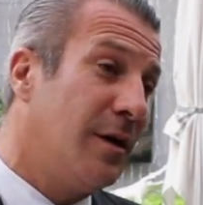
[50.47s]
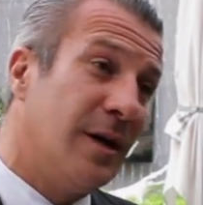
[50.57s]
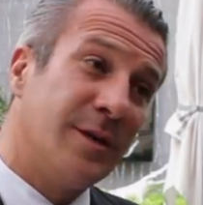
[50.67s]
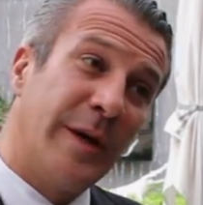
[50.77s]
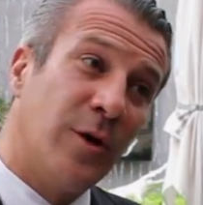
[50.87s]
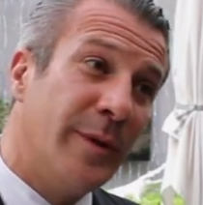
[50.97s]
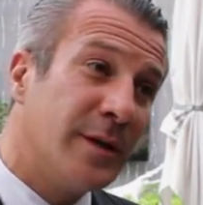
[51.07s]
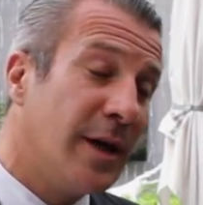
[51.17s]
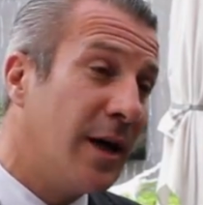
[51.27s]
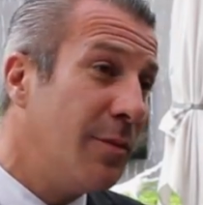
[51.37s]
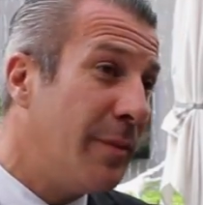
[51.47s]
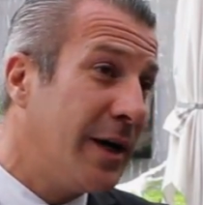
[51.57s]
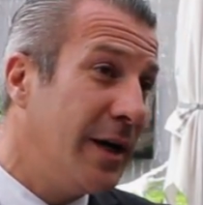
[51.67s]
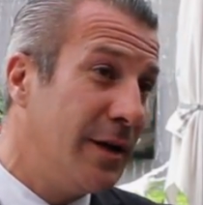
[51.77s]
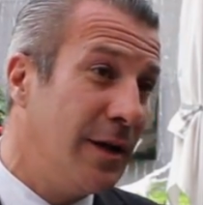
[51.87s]
l'aspect commercial,
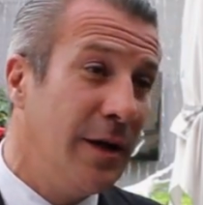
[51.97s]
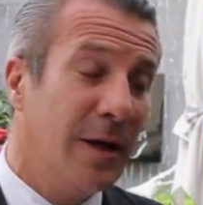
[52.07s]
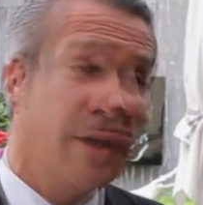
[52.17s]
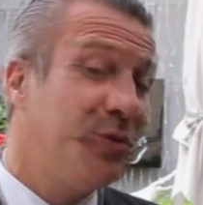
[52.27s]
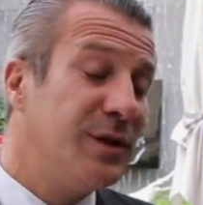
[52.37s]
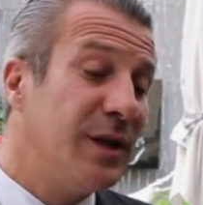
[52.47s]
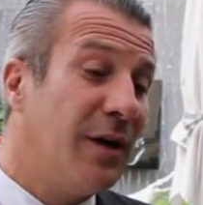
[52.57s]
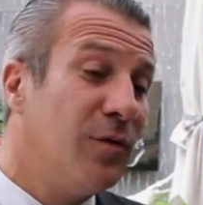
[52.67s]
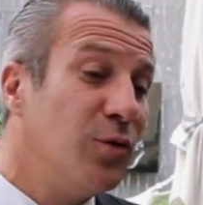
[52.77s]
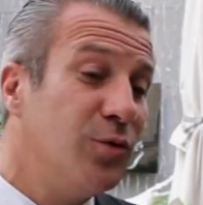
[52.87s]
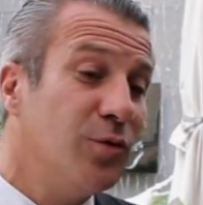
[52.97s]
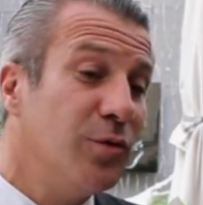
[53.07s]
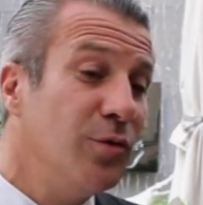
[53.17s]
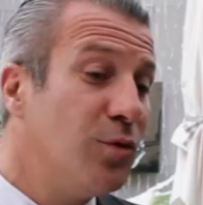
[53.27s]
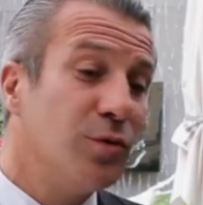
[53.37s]
marketing. C'est avant
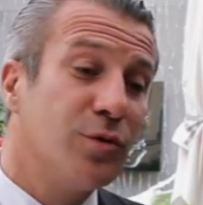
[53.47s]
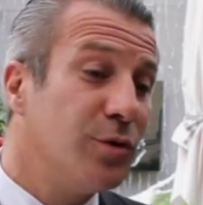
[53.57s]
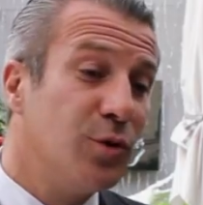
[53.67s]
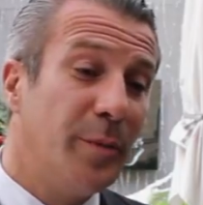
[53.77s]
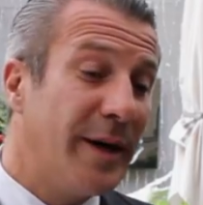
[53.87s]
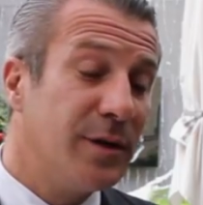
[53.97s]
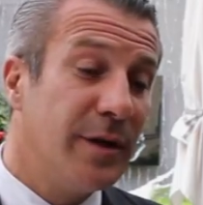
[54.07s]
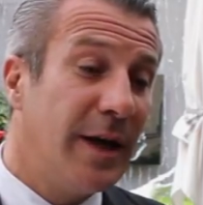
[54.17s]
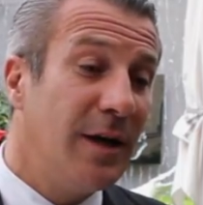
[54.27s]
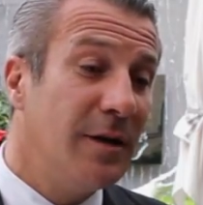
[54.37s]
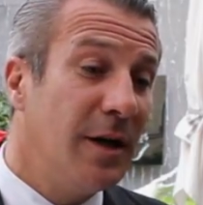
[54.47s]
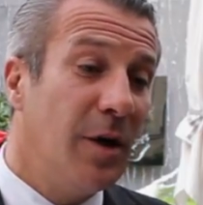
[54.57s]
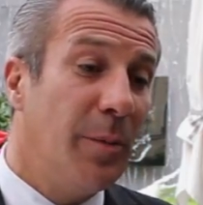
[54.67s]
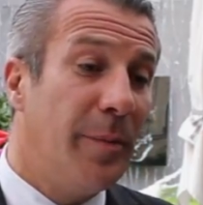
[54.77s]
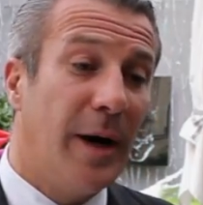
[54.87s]
tout une construction personnelle
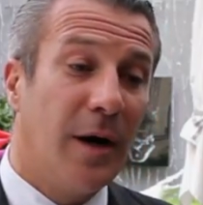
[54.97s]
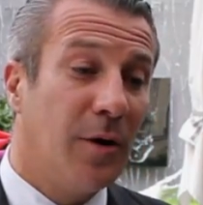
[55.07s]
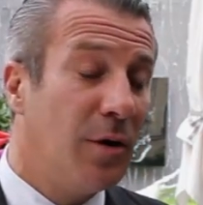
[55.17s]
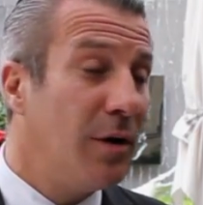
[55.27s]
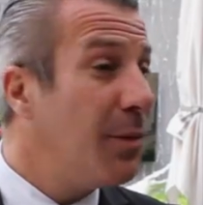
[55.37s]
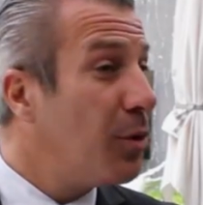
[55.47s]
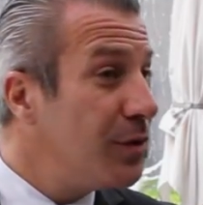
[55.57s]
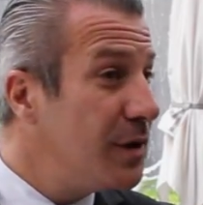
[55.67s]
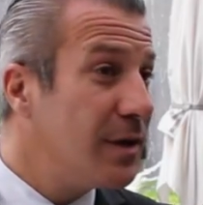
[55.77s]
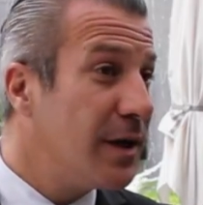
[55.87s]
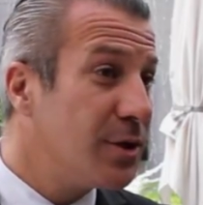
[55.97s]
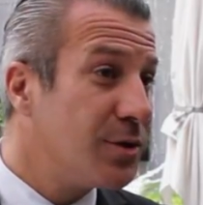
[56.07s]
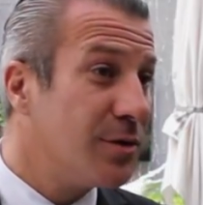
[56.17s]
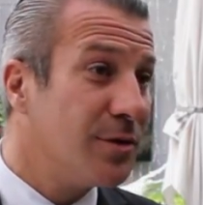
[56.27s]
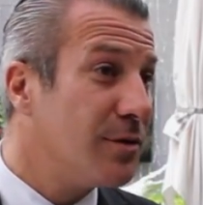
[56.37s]
par euh,
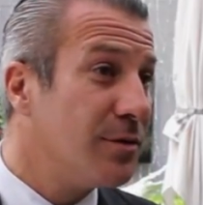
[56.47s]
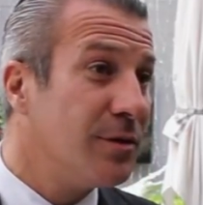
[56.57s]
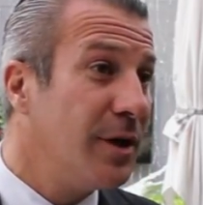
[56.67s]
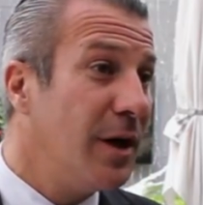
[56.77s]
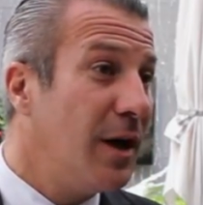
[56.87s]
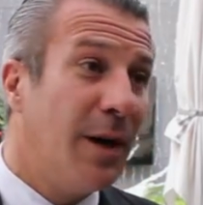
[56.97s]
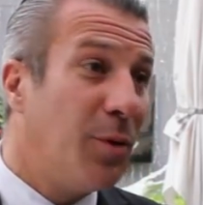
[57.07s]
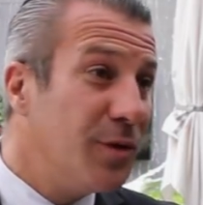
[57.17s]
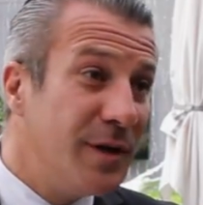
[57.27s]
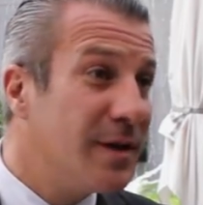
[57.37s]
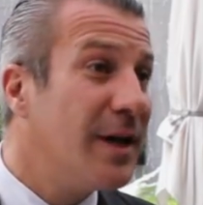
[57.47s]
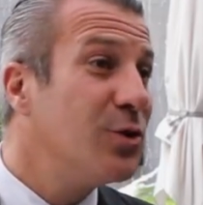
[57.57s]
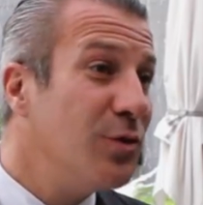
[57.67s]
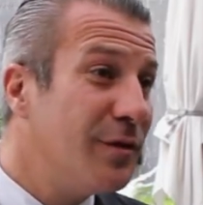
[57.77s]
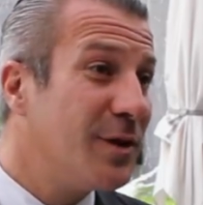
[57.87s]
euh,
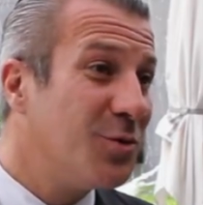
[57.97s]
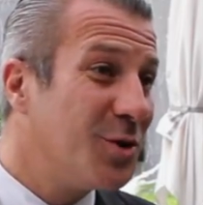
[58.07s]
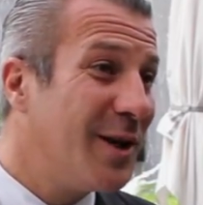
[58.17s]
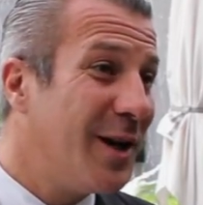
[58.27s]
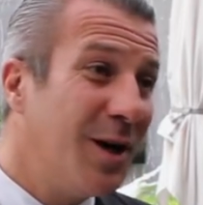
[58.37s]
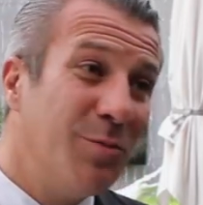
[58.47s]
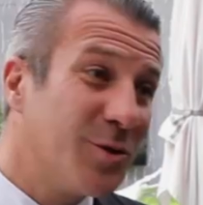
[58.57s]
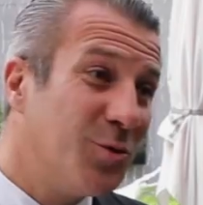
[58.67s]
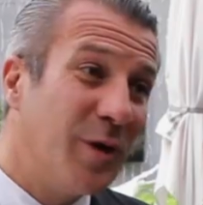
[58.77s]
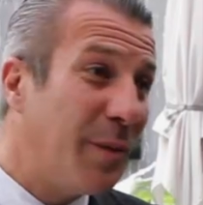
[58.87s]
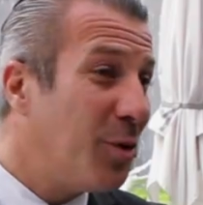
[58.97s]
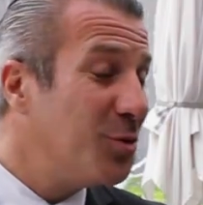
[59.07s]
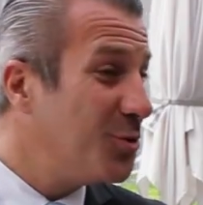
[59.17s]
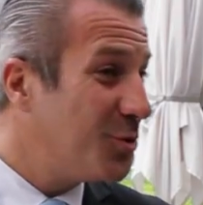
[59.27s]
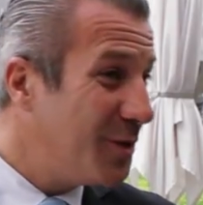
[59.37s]
l'apprentissage d'une façon générale, parce qu'on
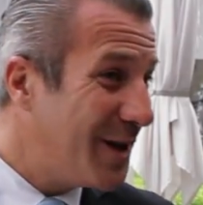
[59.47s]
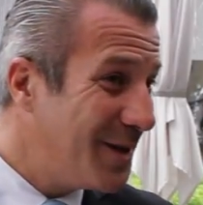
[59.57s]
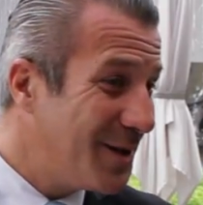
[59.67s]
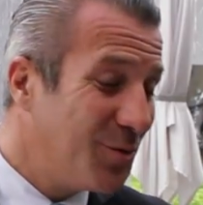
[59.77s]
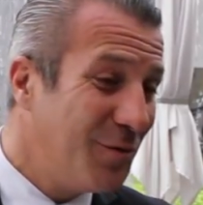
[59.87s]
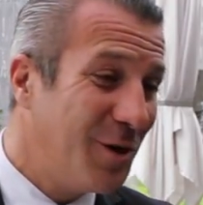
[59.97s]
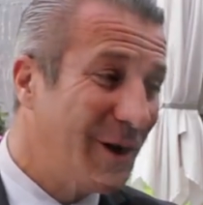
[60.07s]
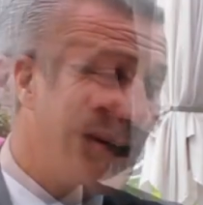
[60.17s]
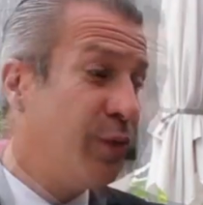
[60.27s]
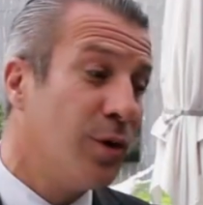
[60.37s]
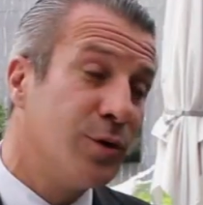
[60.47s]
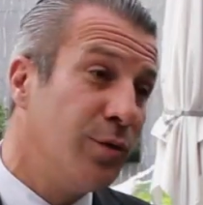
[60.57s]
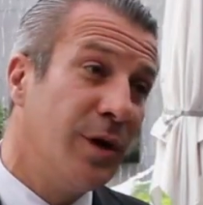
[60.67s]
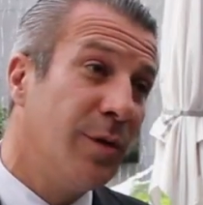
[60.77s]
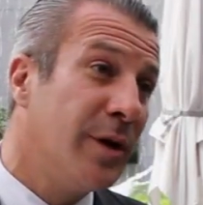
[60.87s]
apprend jusqu'au dernier souffle. Et puis
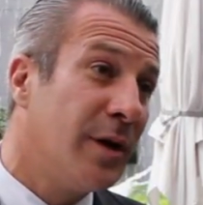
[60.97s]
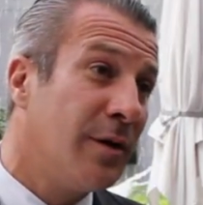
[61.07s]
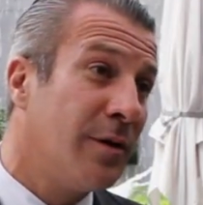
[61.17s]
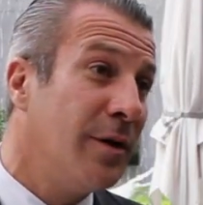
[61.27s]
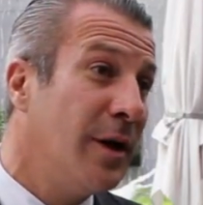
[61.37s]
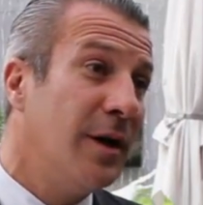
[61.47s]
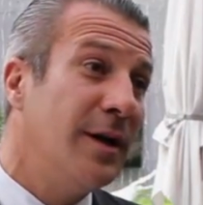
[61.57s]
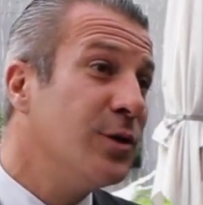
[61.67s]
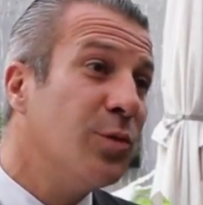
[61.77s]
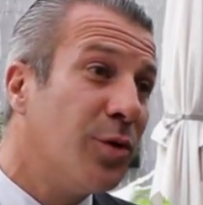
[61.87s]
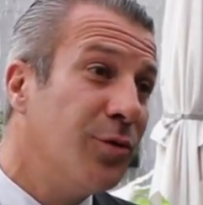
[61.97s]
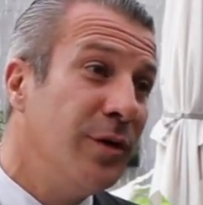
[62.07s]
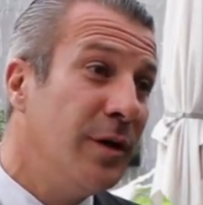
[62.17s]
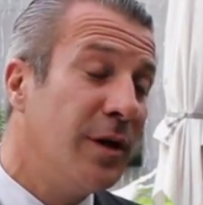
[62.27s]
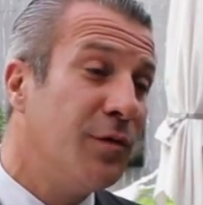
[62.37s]
ensuite, eh bien, euh, les
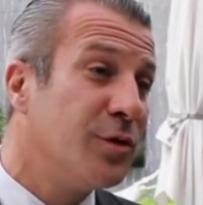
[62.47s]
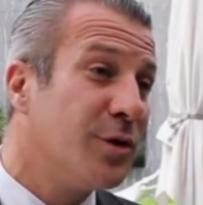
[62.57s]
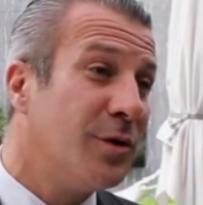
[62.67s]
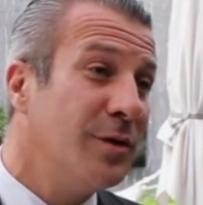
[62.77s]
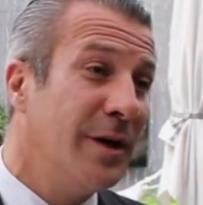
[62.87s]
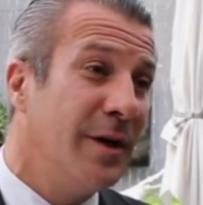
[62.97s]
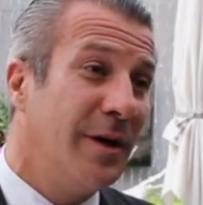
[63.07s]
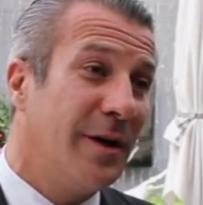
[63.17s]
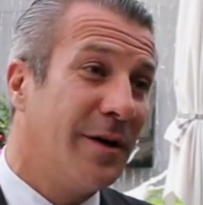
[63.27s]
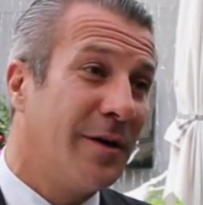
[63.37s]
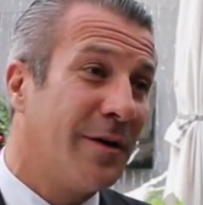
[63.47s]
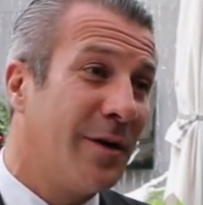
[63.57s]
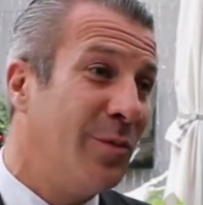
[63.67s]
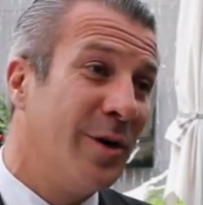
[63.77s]
opportunités faisant, eh